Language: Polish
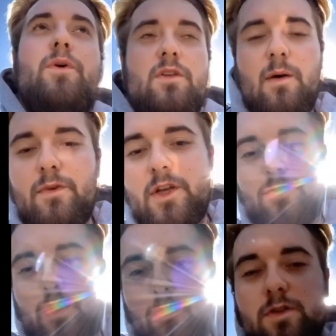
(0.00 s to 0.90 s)
aby nieść
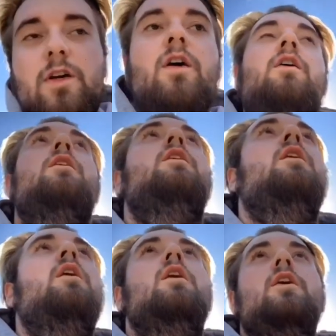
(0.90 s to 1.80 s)
pomoc
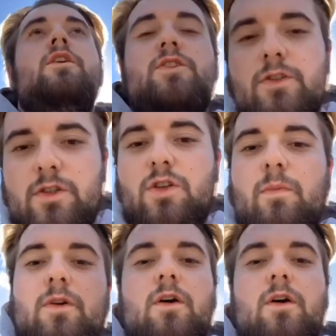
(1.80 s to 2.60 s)
i czynić dobro.